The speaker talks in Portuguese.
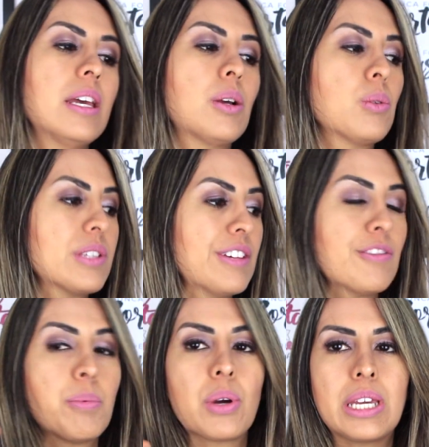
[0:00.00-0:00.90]
Inclusive,
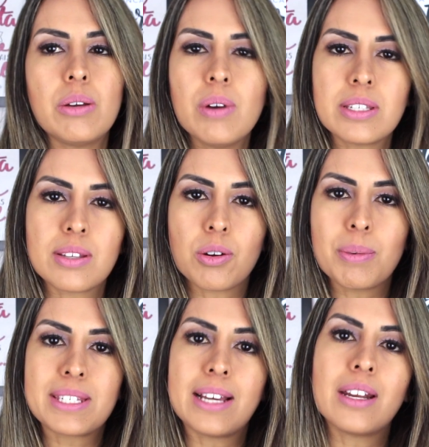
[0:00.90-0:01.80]
um pouquinho antes de eu
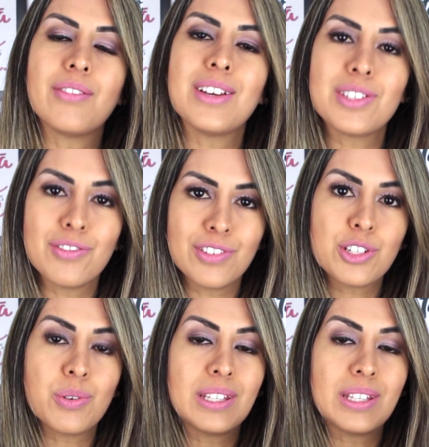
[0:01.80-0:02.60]
começar a gravar esse vídeo,